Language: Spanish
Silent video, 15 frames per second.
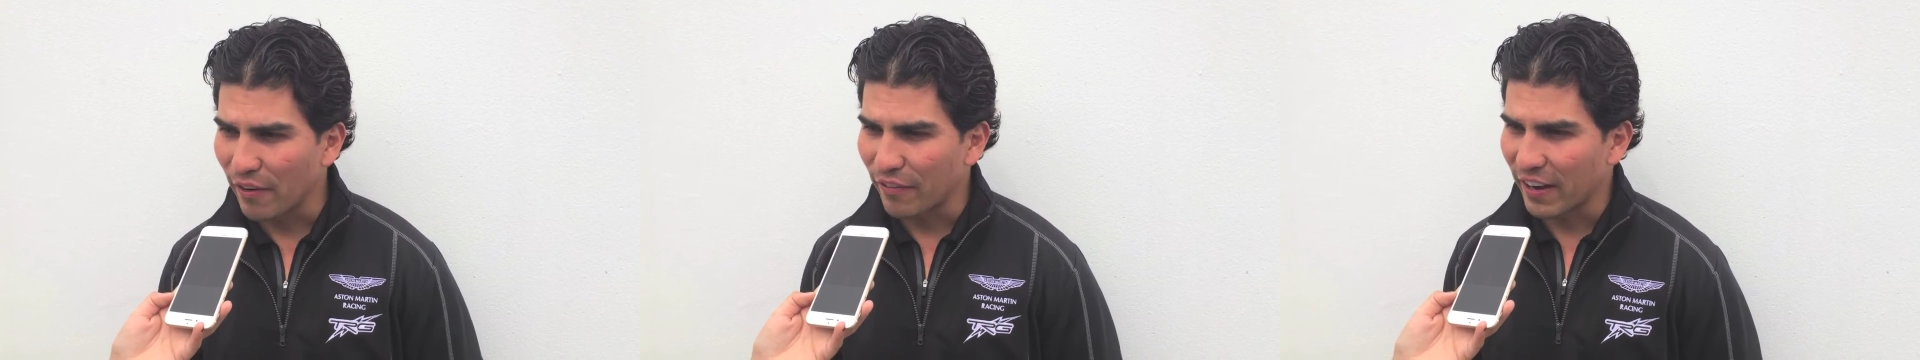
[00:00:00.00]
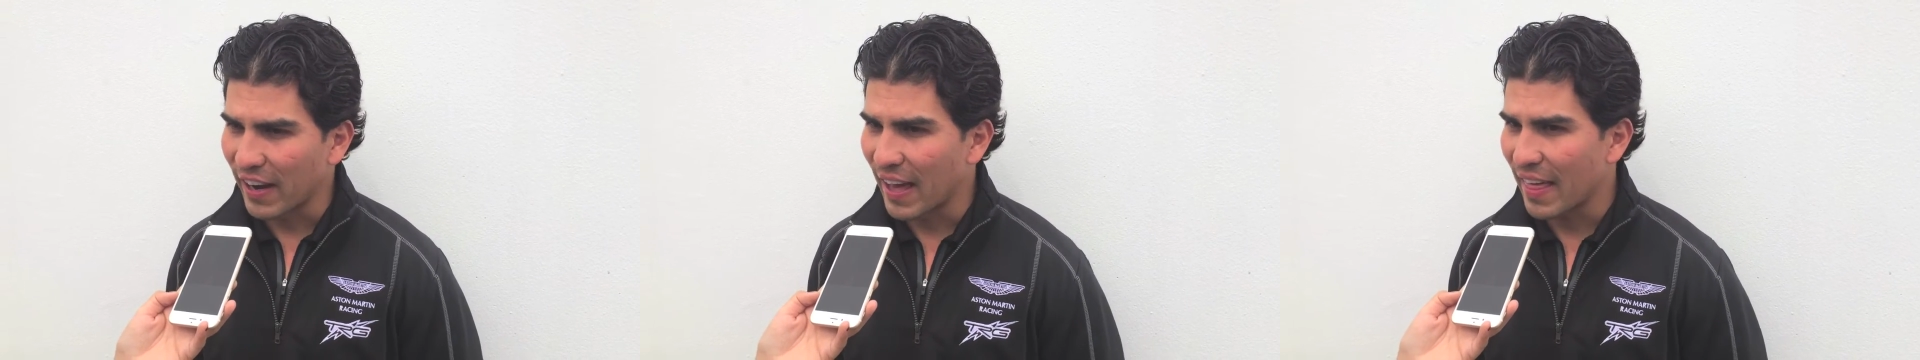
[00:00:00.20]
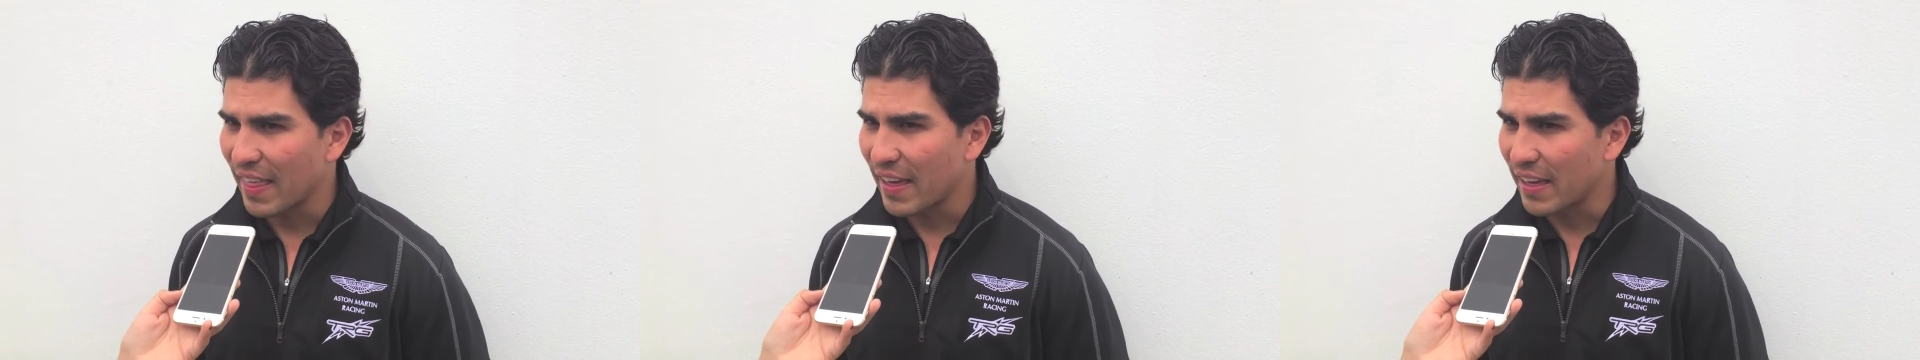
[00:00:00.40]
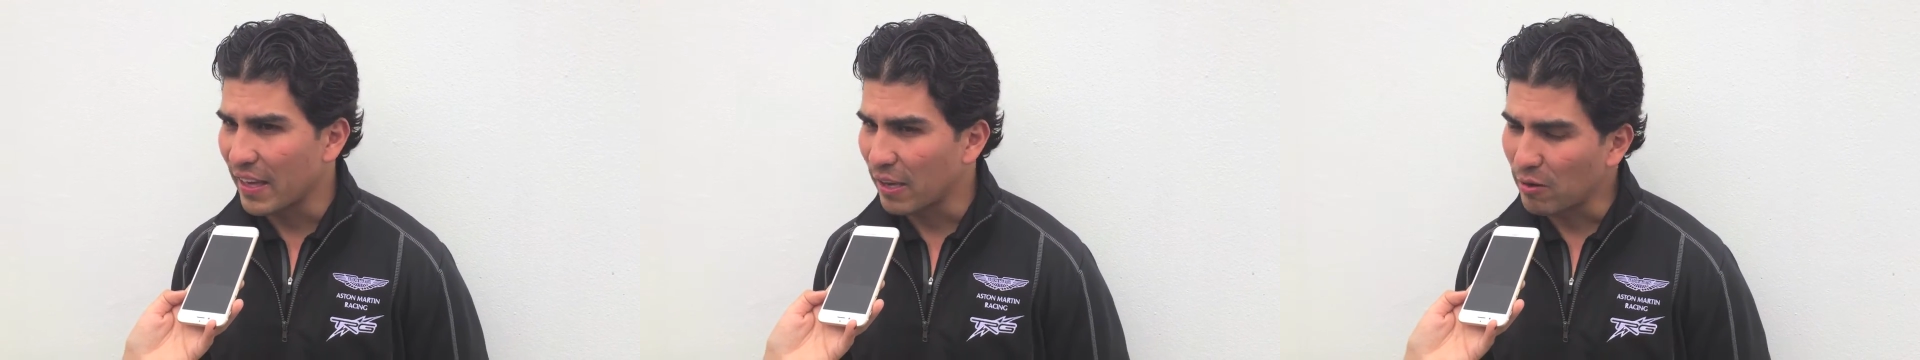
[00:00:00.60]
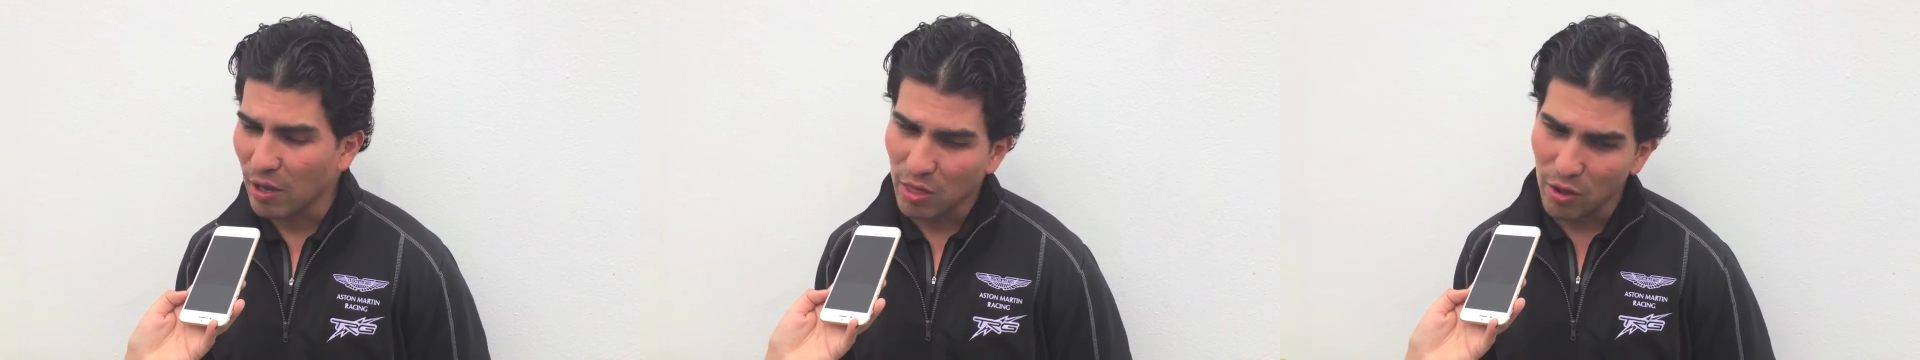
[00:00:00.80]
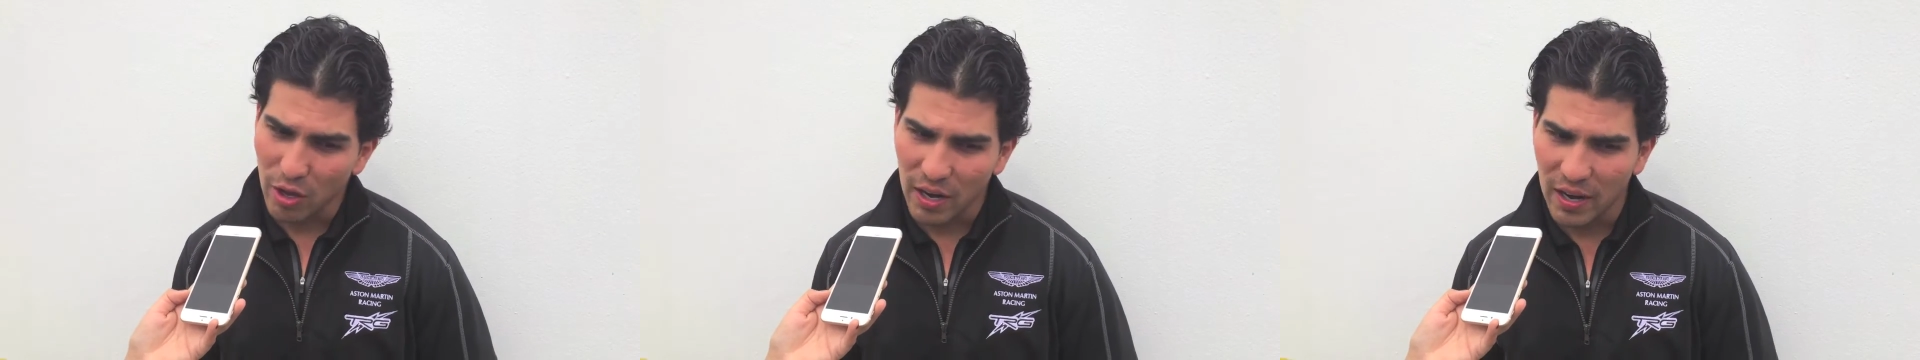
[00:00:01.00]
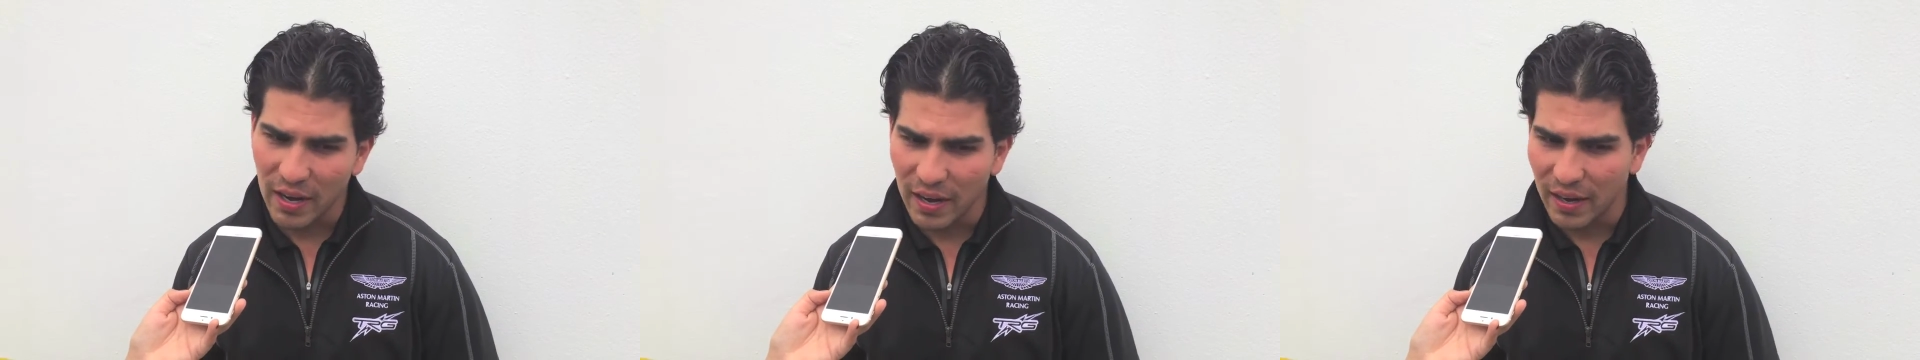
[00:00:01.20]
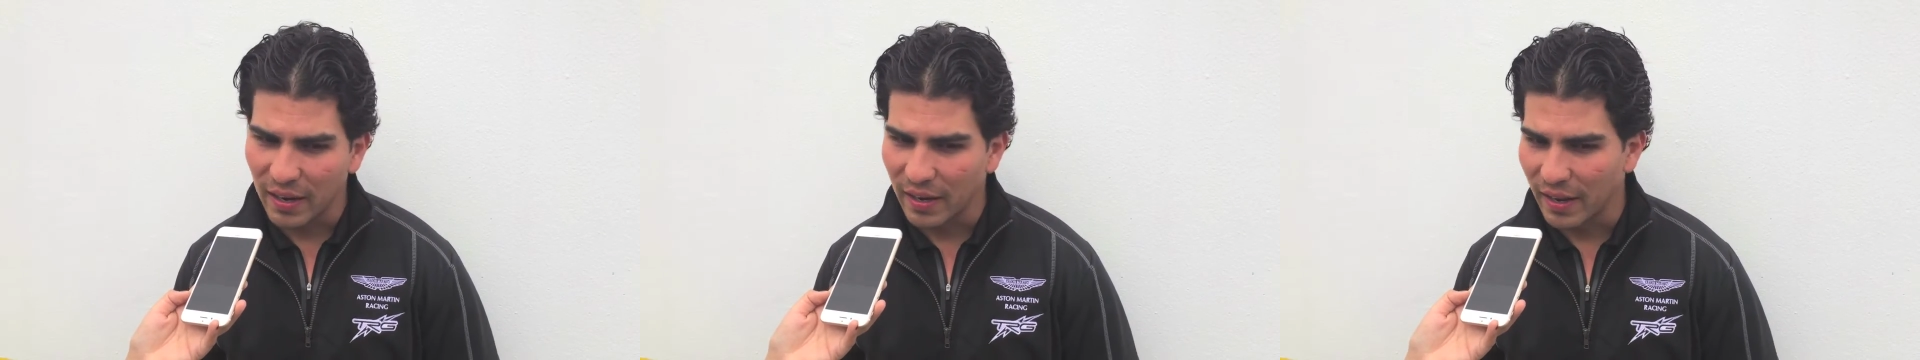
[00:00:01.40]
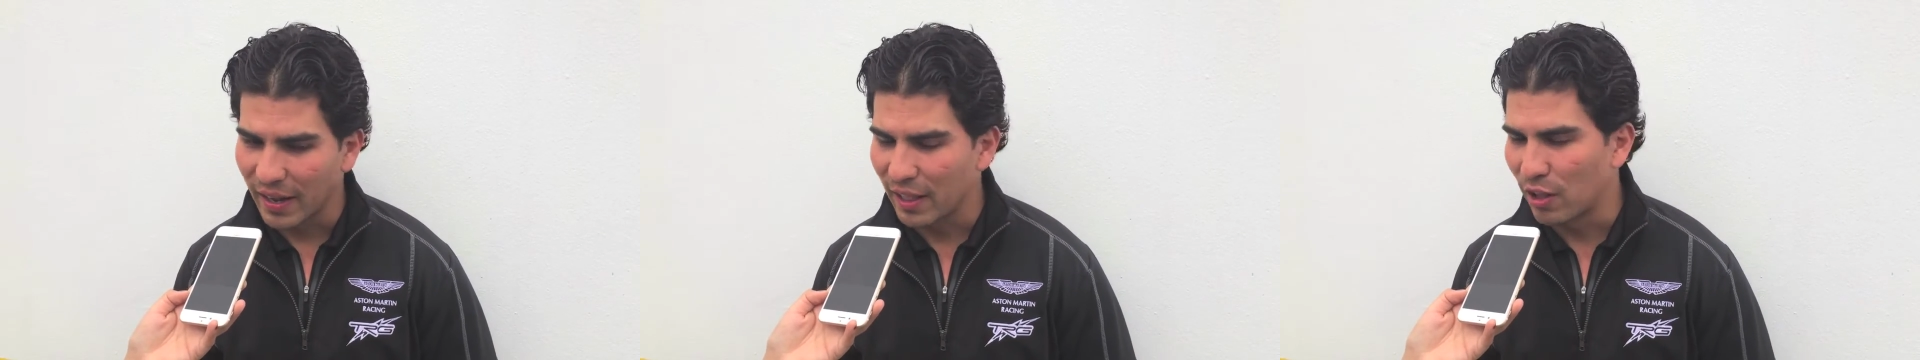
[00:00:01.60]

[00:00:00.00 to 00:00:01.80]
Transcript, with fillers: frenada y cuando él,